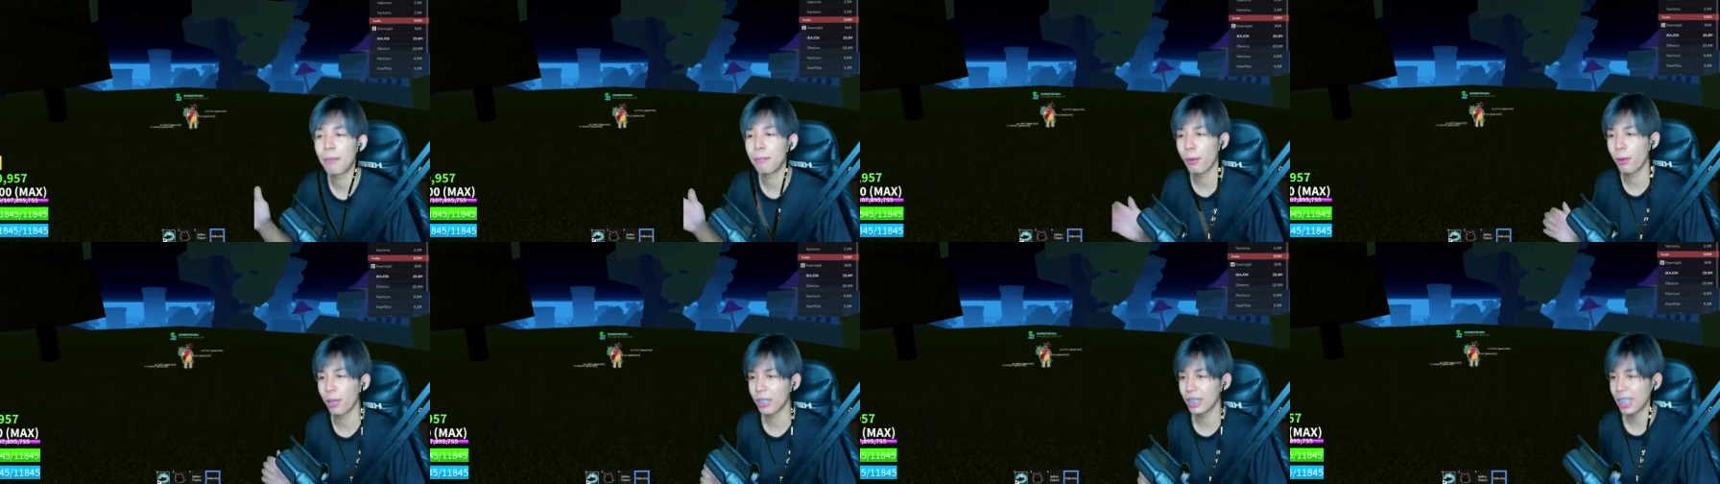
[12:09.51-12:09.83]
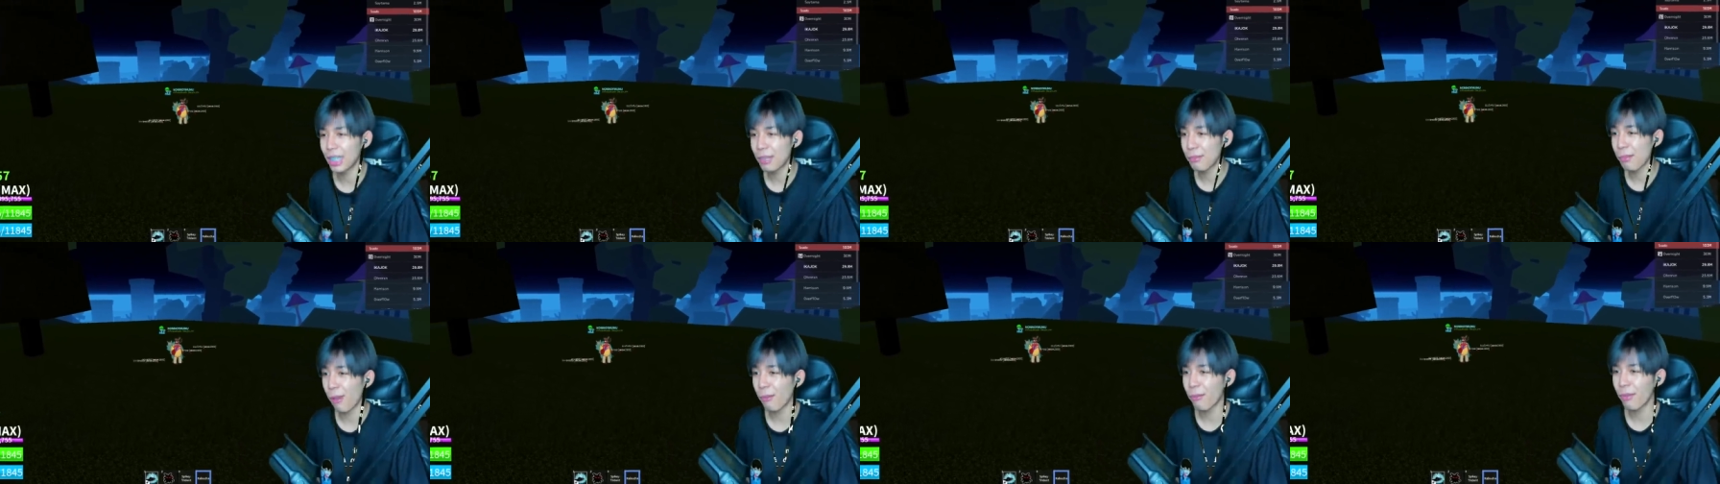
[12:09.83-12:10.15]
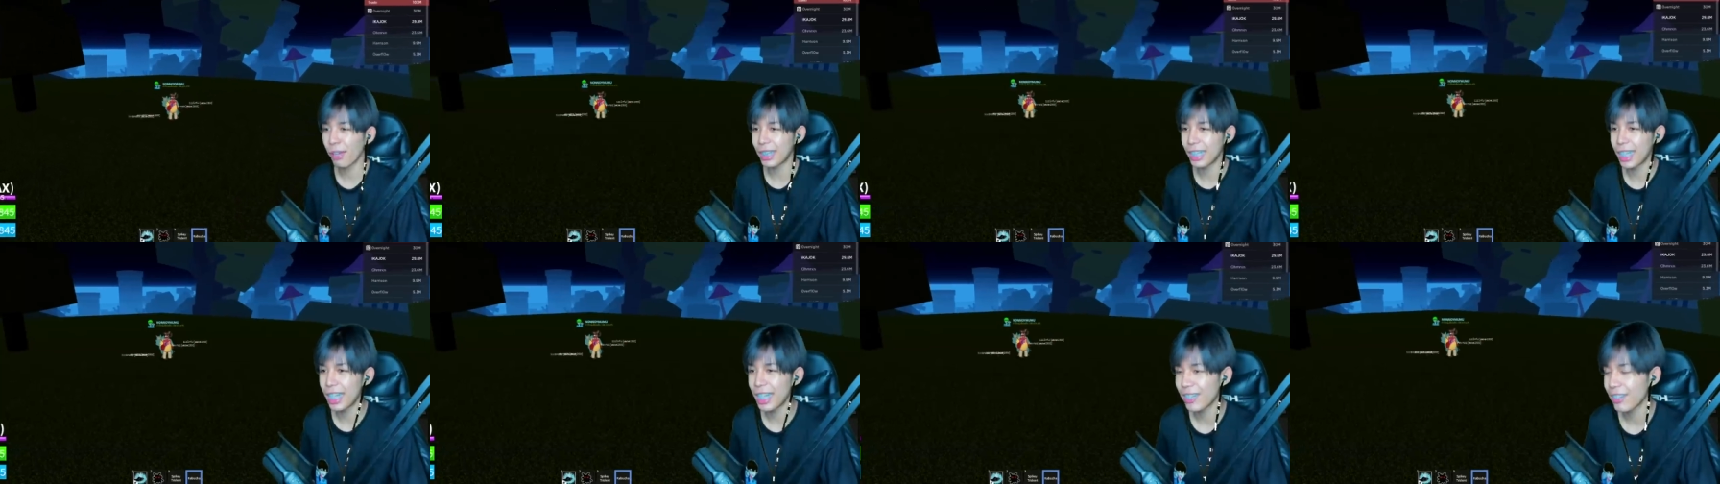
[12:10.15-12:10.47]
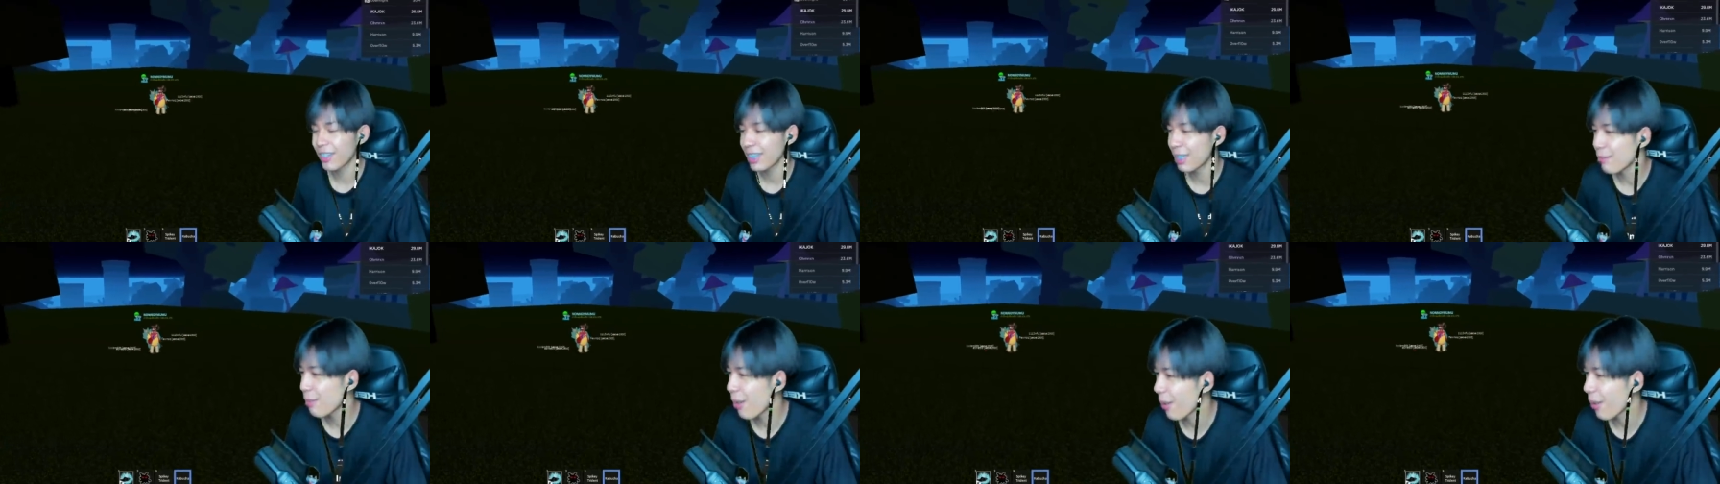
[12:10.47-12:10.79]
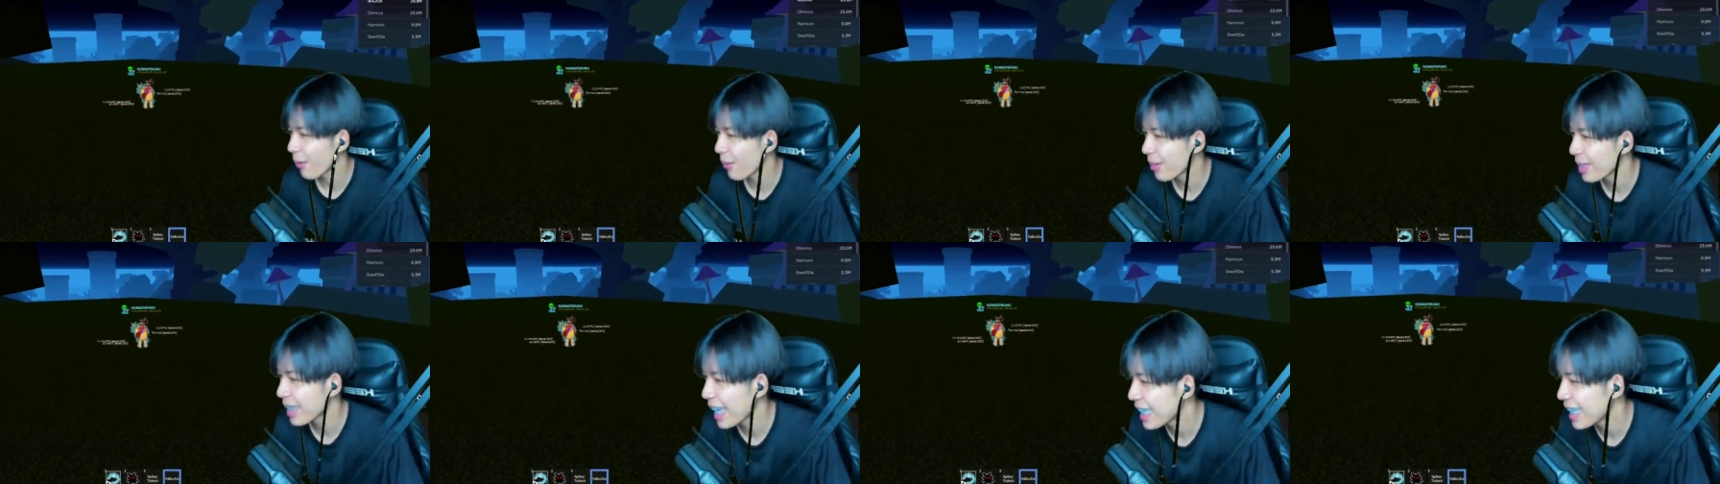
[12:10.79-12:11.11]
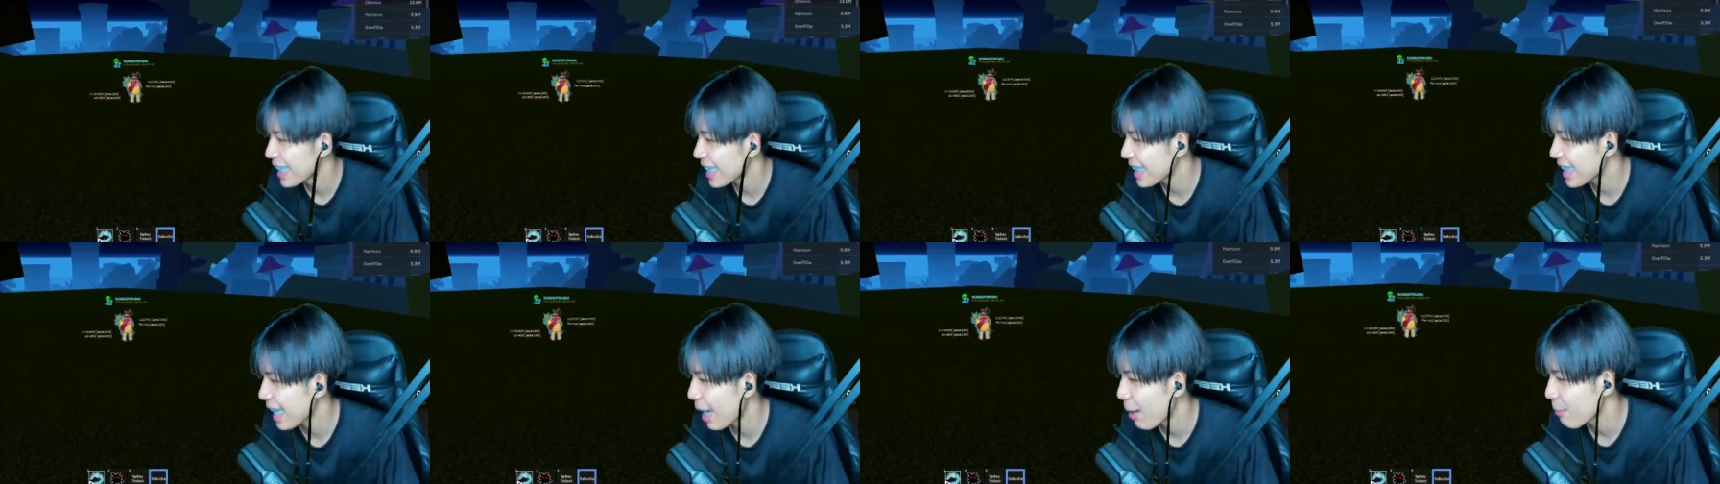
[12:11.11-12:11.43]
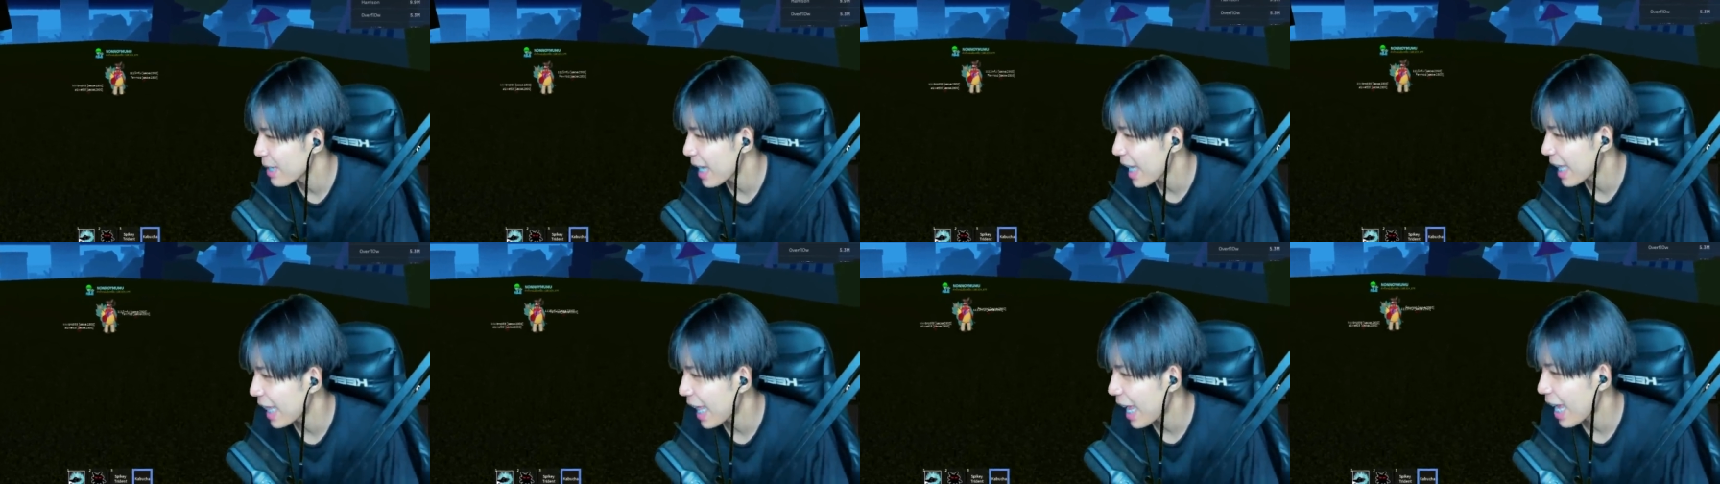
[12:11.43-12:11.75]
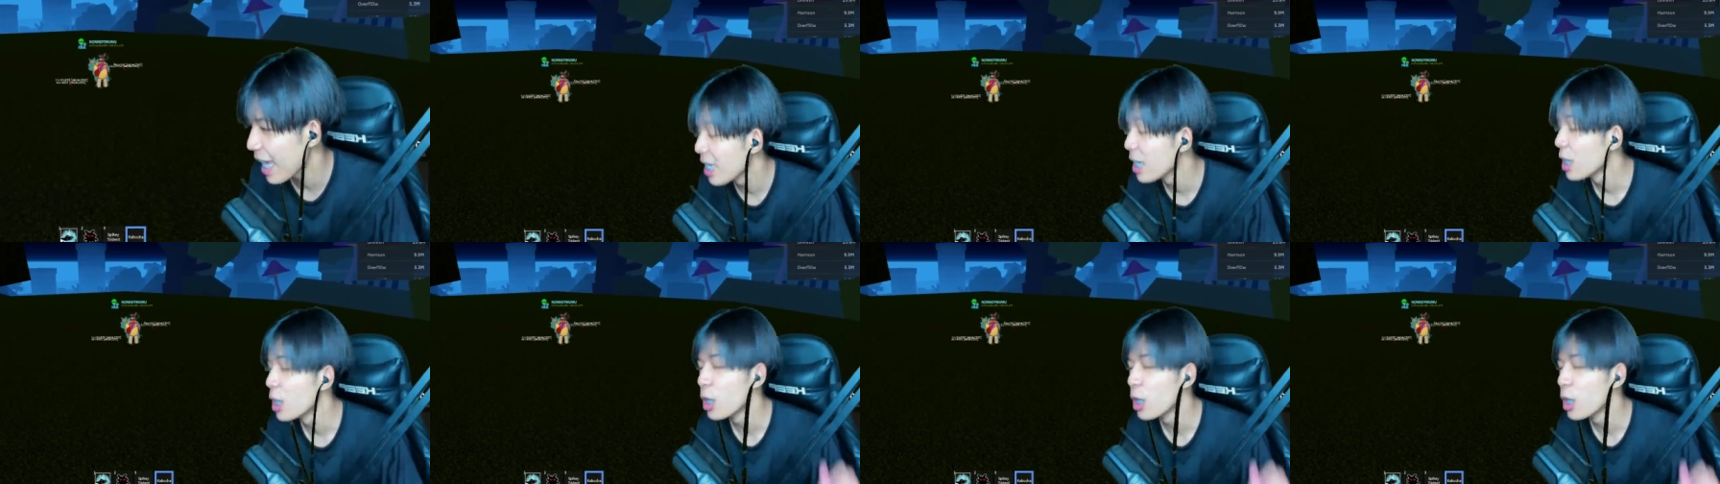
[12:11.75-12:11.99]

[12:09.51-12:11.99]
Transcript: ปกติบอกฝันดี ช่วงนี้บอกกูดไนท์จะสามแสนละ